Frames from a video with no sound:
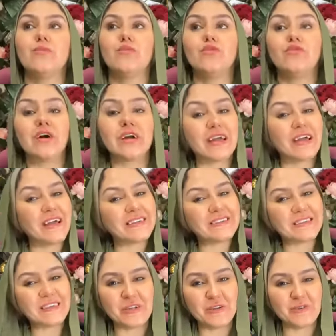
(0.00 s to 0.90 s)

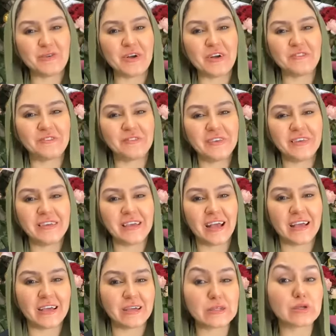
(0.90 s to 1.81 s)
مفاجات حلوه في
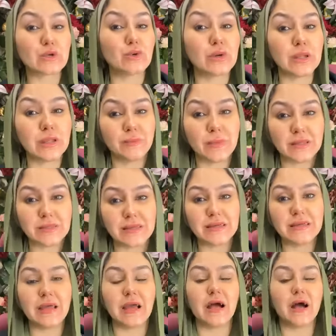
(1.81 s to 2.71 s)
حياتكم
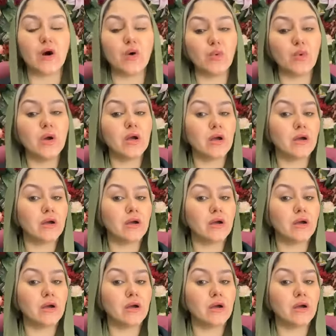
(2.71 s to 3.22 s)
الماديه او